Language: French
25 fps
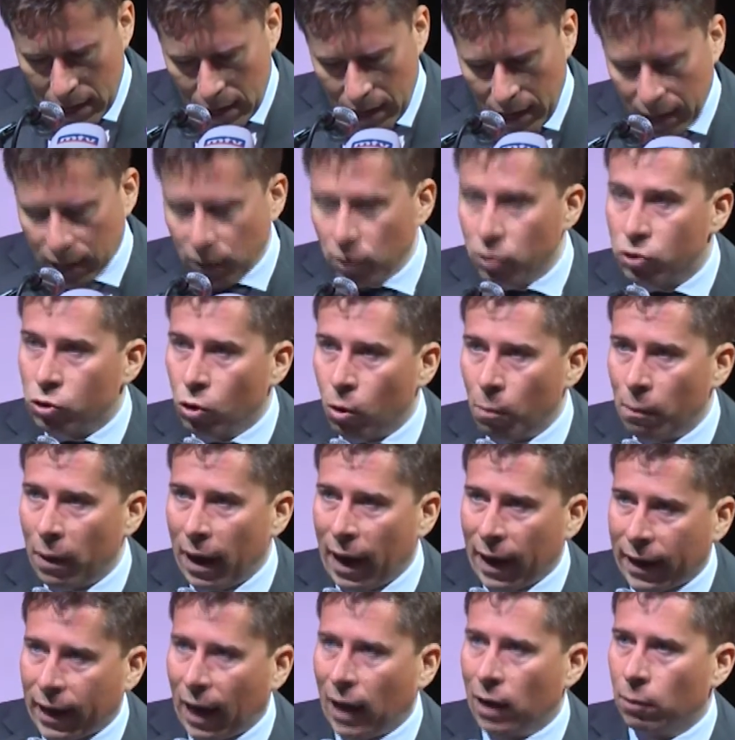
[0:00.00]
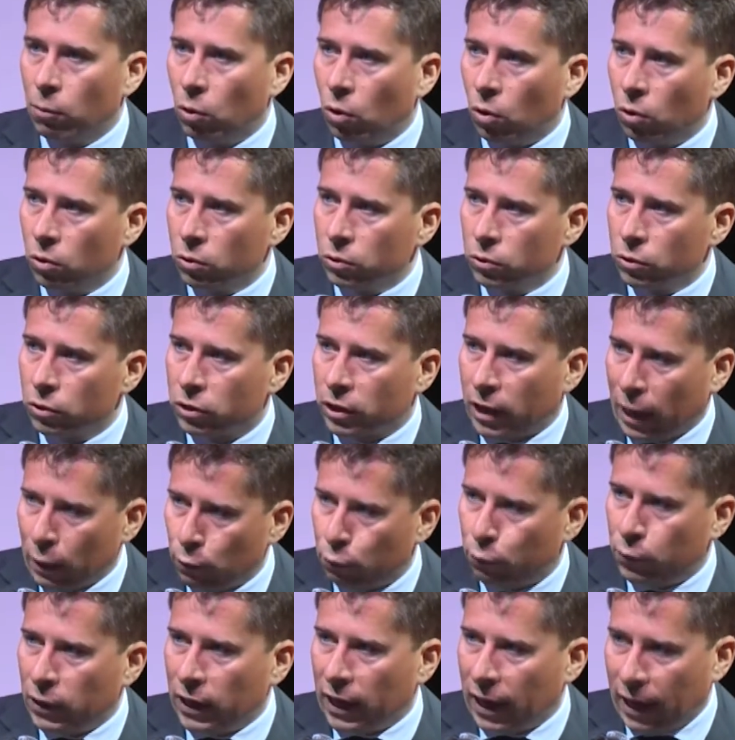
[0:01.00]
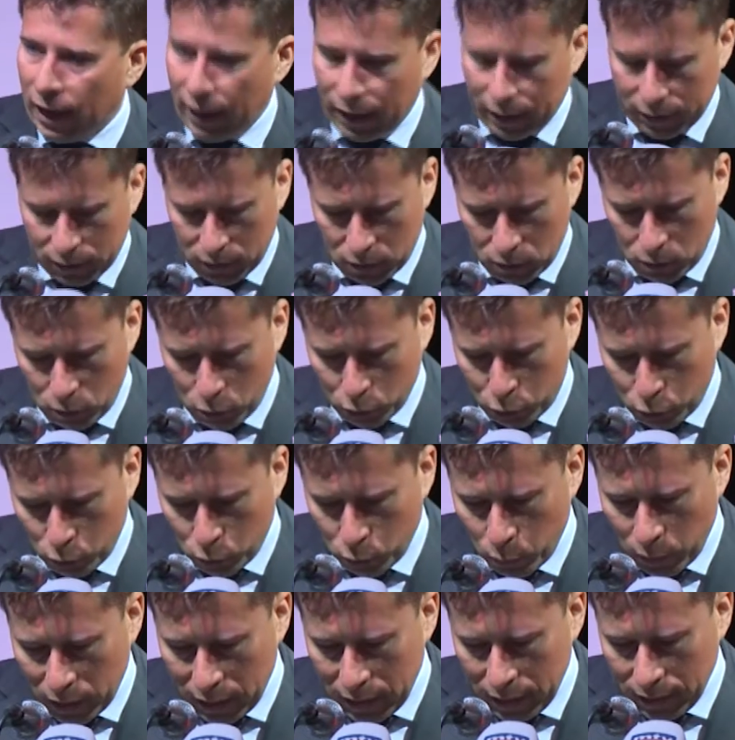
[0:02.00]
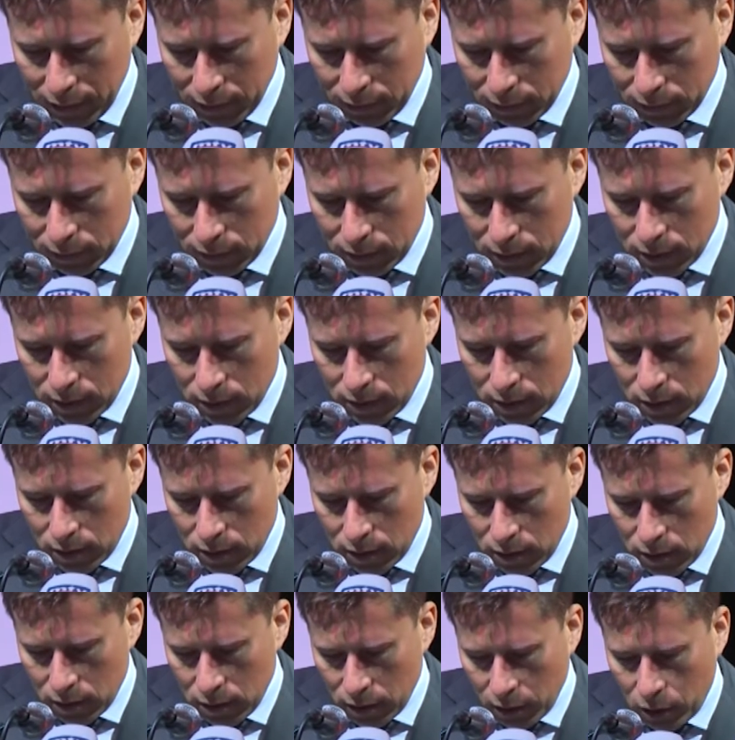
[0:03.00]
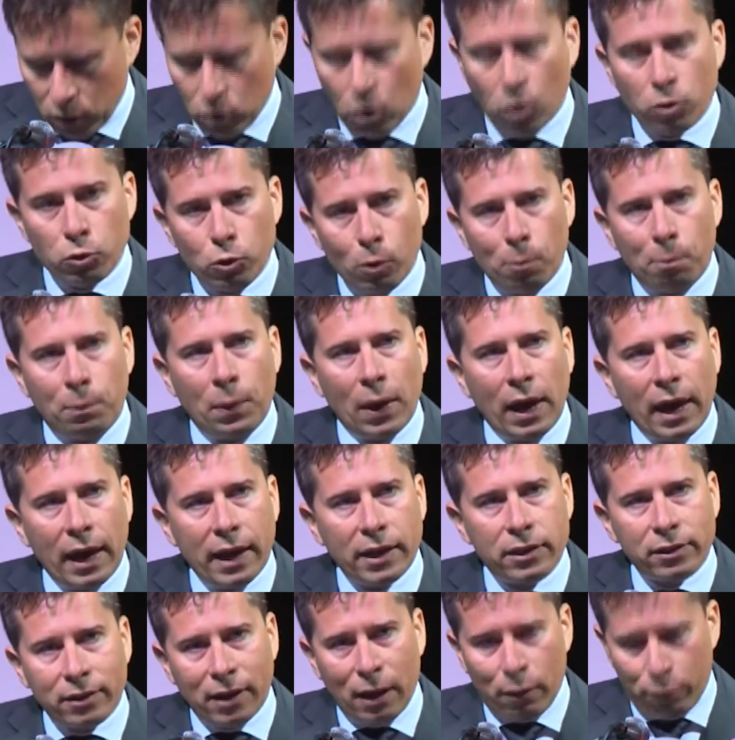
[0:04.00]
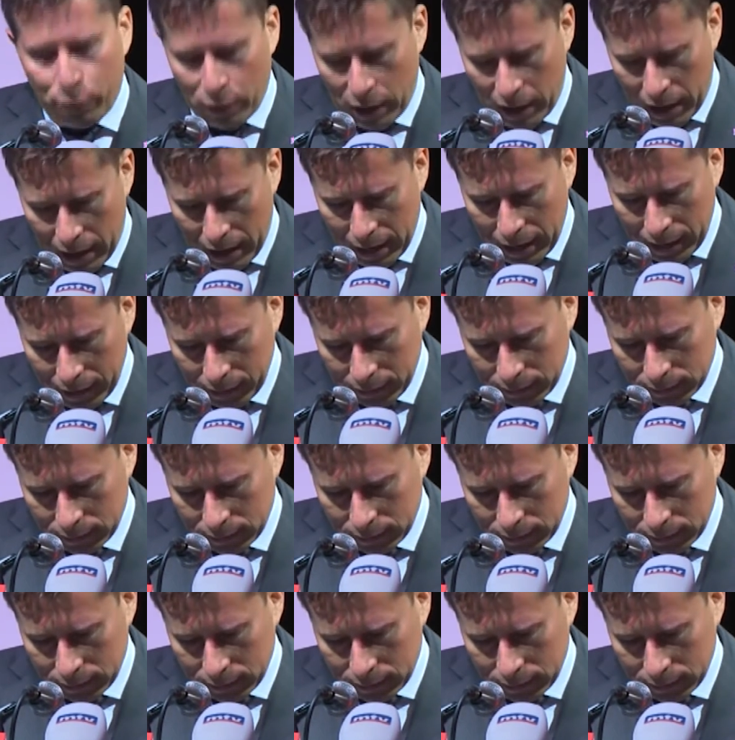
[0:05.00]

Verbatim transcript: Et nous sommes également très fiers aujourd'hui que nos deux pays travaillent